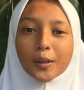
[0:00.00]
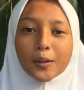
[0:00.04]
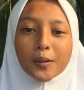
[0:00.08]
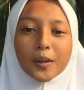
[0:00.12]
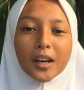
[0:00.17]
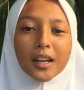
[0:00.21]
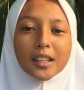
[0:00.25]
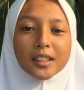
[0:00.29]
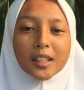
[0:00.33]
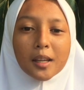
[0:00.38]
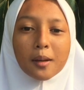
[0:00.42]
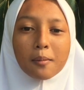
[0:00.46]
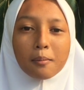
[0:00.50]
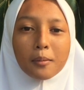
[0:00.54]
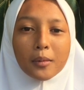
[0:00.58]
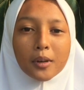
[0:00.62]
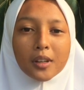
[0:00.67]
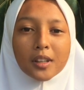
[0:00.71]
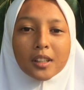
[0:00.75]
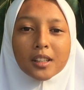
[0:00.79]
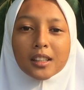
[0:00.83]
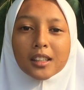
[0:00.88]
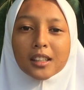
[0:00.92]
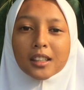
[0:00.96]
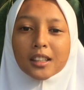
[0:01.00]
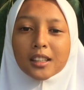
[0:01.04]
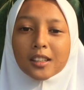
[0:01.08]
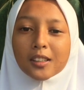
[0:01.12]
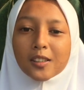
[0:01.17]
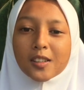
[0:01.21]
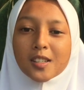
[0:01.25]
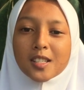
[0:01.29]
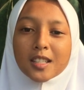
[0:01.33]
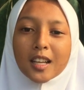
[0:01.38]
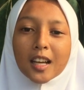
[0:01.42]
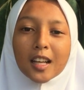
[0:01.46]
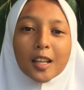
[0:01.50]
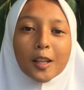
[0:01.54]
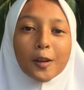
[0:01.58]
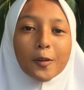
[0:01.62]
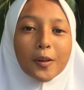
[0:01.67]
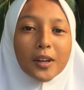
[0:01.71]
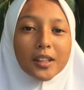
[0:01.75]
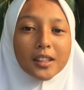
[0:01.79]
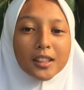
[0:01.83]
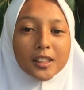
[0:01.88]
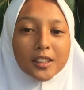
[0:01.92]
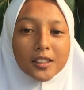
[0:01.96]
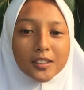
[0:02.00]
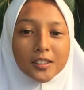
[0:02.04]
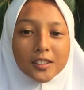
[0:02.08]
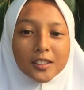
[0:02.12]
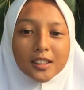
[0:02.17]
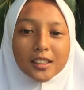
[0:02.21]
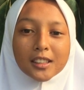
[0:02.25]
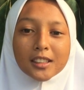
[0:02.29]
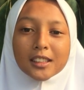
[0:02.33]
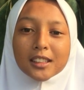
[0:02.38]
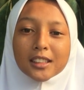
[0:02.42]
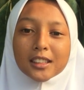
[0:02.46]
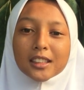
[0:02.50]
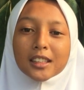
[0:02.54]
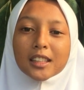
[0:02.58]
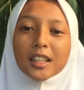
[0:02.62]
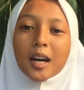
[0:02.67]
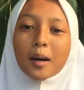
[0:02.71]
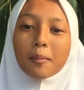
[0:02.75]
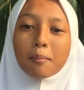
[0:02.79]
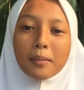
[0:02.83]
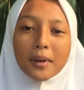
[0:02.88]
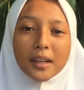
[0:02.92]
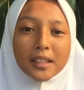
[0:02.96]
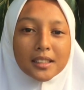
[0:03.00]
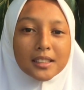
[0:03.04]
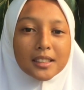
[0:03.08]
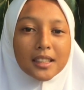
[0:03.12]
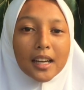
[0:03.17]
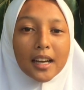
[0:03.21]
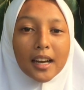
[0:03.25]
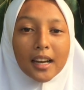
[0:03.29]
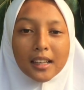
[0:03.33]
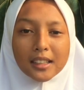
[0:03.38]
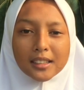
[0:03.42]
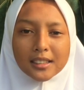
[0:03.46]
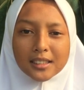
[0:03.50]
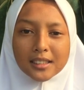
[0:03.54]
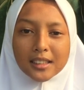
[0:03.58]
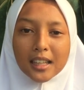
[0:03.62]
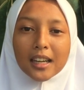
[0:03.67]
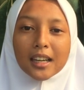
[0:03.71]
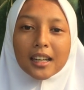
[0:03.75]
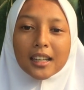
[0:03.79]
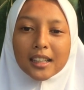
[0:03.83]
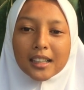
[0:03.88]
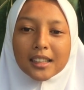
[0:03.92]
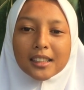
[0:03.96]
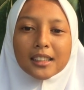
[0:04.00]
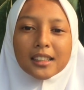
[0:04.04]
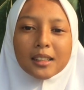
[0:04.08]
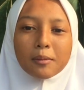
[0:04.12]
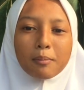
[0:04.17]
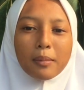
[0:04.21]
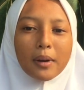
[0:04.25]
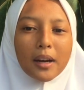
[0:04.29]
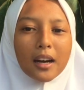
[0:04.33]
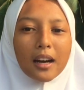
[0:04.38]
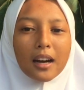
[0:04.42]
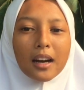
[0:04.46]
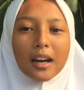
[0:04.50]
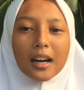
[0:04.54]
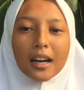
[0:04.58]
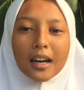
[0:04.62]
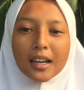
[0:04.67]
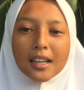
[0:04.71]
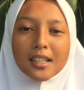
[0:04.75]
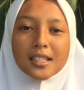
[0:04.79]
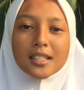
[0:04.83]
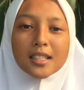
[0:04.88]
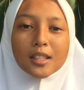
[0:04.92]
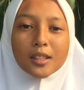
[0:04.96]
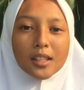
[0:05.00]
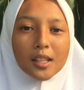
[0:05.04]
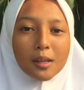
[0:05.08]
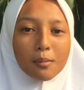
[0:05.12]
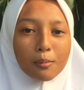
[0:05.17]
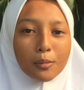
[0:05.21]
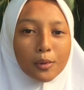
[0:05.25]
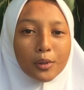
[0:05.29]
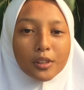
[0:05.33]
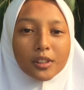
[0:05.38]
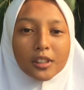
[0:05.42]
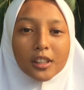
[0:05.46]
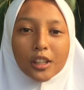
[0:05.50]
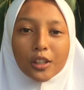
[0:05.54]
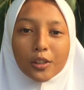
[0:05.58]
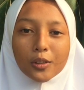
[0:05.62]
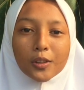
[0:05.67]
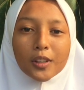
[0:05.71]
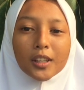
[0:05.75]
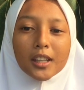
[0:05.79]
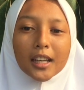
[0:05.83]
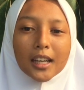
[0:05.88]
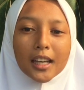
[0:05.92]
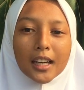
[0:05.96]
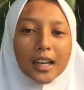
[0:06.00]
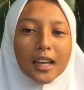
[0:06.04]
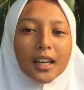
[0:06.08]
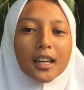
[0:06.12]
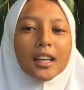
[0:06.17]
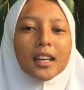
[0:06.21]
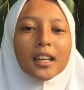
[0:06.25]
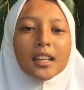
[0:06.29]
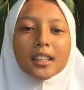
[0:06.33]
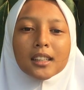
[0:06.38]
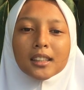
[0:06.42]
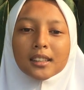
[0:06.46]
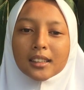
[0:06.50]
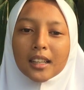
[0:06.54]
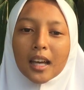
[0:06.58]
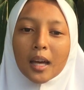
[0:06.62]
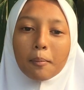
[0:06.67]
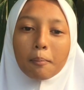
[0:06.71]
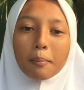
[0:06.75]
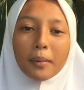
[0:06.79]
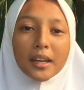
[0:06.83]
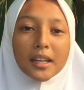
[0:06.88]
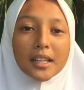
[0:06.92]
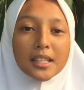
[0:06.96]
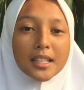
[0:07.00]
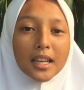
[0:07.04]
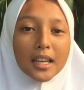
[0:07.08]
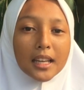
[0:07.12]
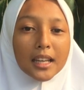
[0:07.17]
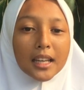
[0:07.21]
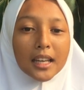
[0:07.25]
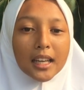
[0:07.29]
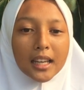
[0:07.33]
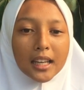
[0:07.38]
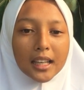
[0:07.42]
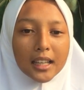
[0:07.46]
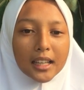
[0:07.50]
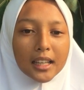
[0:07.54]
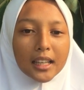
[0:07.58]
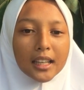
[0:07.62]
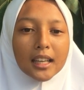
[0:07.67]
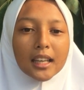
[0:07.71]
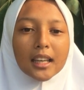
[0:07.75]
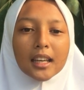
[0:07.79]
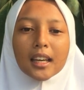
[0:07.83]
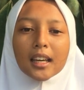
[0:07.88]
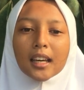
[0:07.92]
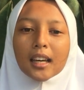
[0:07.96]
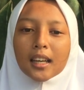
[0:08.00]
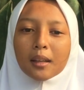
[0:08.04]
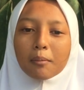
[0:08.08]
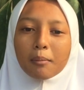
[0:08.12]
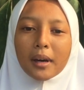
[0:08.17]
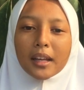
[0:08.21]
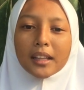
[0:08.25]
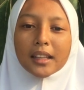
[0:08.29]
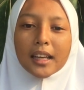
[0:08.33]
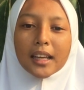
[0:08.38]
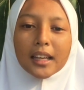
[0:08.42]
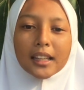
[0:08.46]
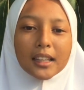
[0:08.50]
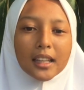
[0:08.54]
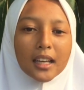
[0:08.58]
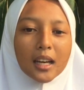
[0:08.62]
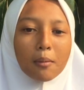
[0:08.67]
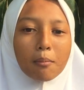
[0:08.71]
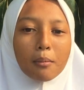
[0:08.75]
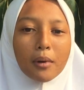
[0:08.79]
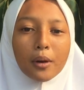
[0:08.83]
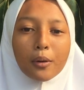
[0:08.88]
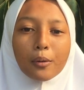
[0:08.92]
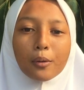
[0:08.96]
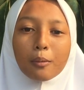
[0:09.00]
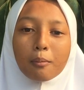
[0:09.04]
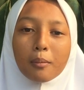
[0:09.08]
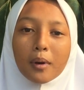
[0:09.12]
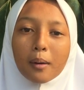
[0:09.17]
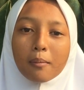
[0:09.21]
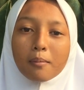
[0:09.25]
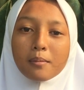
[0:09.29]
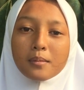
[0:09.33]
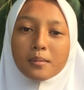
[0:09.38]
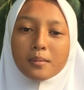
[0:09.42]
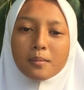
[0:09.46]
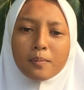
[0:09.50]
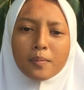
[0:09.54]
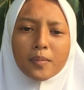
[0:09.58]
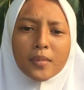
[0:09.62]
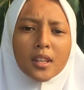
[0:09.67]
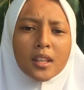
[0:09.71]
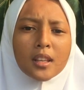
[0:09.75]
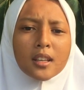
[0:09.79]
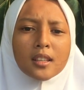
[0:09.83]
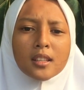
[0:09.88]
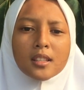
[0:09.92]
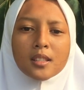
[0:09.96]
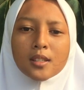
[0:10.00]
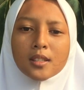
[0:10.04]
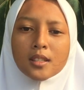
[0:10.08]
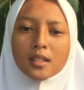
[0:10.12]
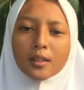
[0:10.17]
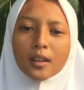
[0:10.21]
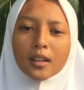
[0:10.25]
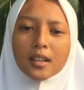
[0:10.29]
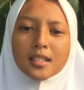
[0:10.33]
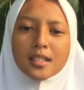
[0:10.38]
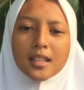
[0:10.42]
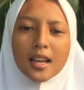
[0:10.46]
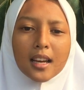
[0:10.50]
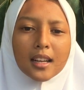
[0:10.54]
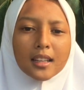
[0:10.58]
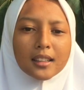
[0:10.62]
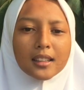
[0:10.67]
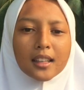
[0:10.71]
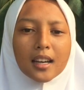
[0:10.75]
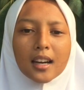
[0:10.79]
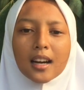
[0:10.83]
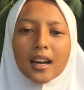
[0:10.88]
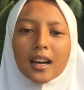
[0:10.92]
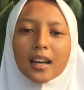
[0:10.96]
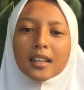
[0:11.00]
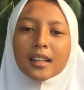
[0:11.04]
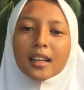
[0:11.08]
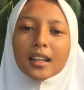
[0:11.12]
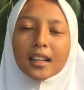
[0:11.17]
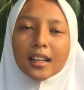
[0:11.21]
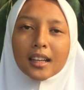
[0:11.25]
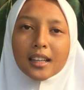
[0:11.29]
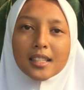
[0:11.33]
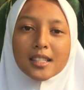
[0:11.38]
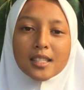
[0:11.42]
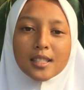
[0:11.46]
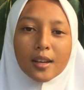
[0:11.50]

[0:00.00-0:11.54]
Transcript: anu katembong lelewes kaliwat diuk di depan caket pakakas timur tinuna tanpa disadari manehna bergumam sarta ngadalkan